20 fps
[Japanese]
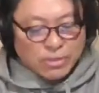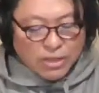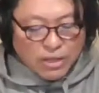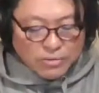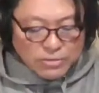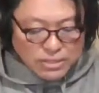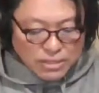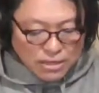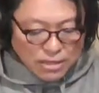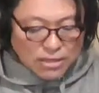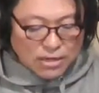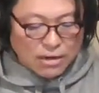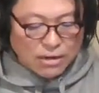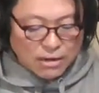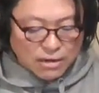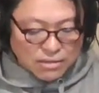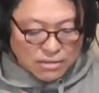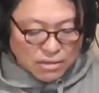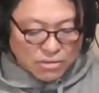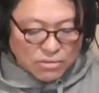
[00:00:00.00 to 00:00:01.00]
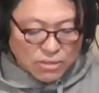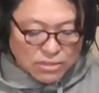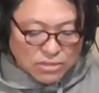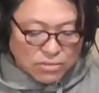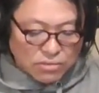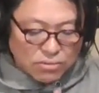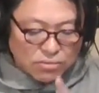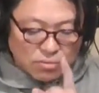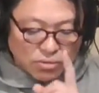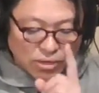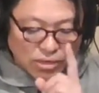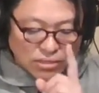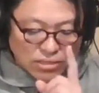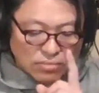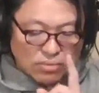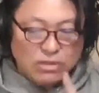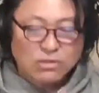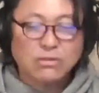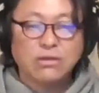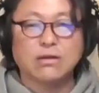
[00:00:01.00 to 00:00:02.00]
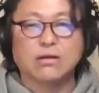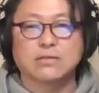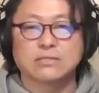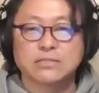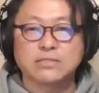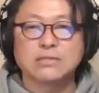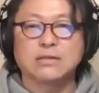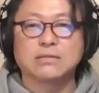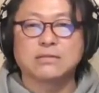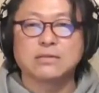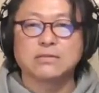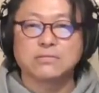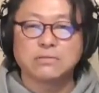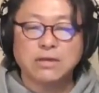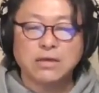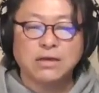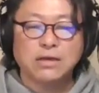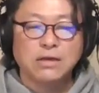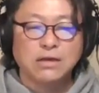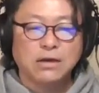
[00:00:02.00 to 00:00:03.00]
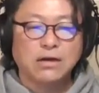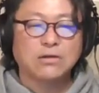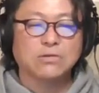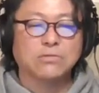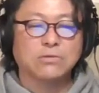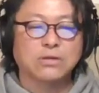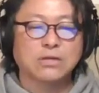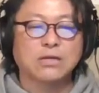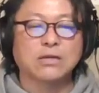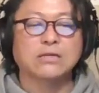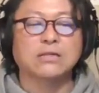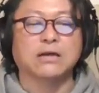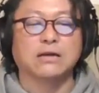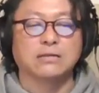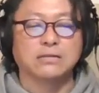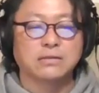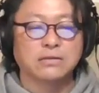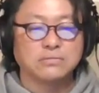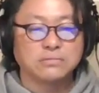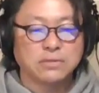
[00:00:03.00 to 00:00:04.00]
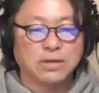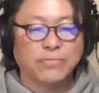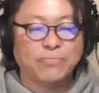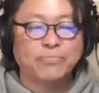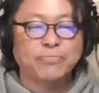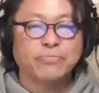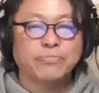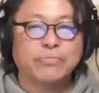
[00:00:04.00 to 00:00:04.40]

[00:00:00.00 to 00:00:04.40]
で布施明があってほんでその僕は積み木の部屋が好きだったのであこれ聞きたいって言って